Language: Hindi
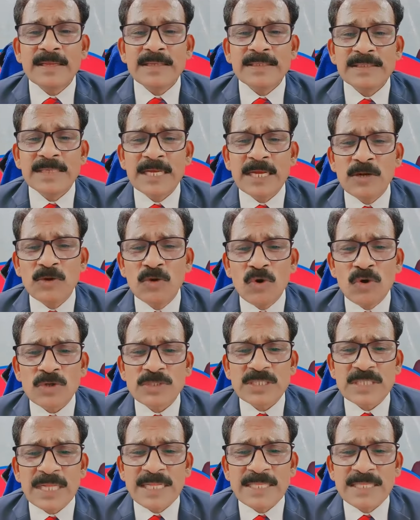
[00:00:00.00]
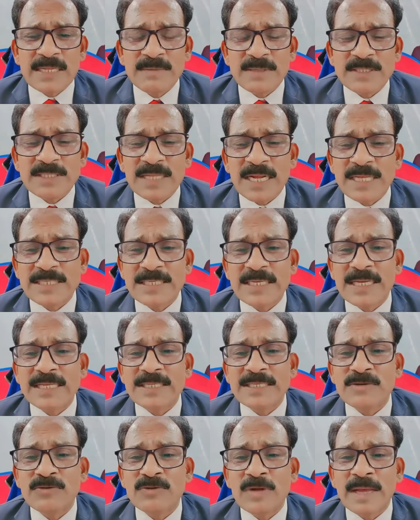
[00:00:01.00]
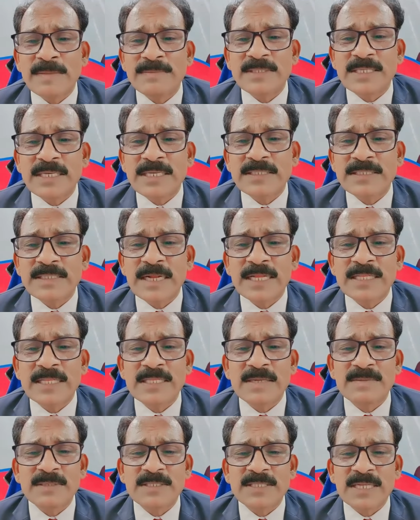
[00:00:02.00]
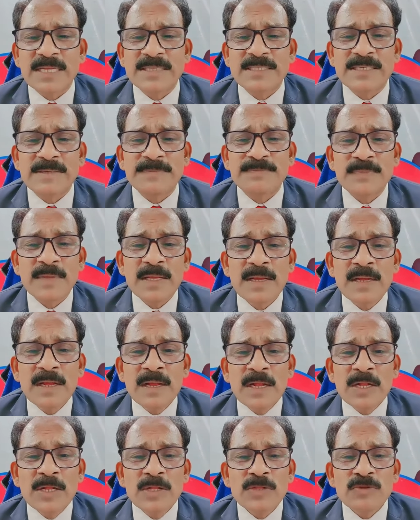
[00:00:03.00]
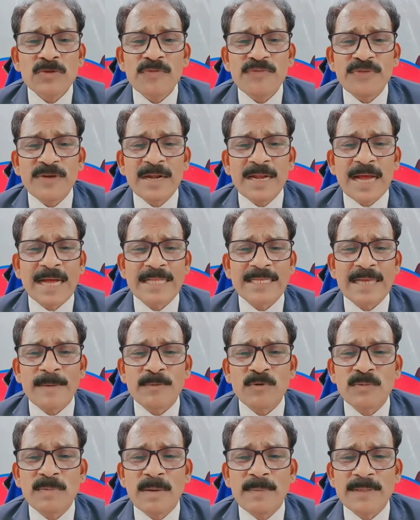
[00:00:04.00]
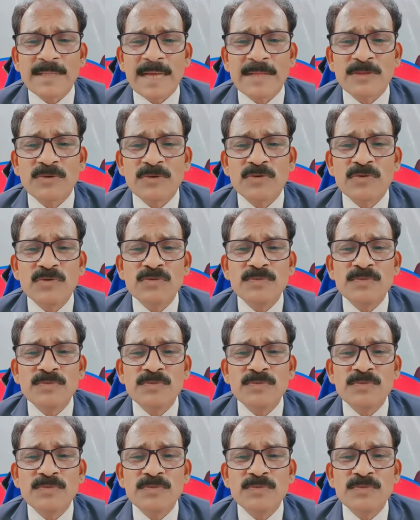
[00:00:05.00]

ये लोग शैलेंद्र मिश्रा जी हैं जी गुड़ा एमसी शैलेंद्र मिश्रा जी तो फ्रेंड आज आपको मैं बता दूं